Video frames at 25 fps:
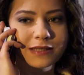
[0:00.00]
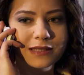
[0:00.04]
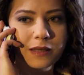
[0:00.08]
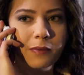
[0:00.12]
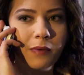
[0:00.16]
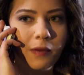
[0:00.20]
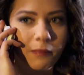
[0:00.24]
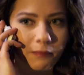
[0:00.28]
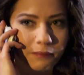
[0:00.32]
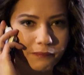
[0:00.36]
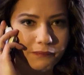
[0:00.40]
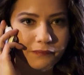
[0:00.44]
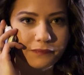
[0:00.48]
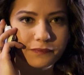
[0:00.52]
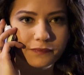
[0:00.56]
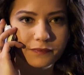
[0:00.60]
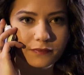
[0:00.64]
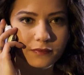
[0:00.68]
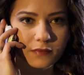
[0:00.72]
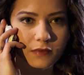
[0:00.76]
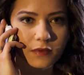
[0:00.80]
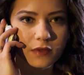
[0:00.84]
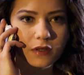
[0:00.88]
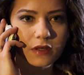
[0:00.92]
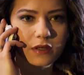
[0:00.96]
Tamam.
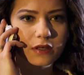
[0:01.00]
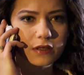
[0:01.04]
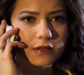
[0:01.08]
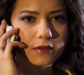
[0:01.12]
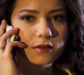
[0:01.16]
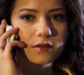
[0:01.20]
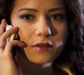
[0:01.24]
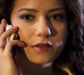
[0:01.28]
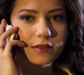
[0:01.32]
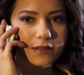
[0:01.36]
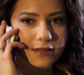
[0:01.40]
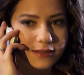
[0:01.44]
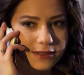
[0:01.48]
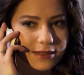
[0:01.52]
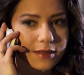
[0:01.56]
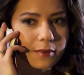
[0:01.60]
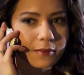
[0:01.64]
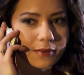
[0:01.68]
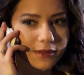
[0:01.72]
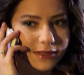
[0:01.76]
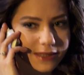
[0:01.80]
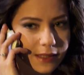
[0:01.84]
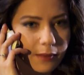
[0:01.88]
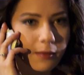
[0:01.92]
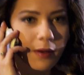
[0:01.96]
Ta
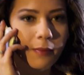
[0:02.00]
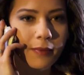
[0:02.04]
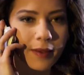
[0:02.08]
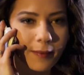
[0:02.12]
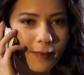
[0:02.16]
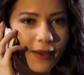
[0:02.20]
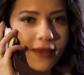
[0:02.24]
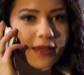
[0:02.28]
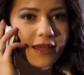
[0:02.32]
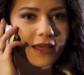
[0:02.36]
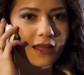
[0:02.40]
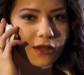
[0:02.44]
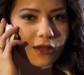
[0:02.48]
tamam hemen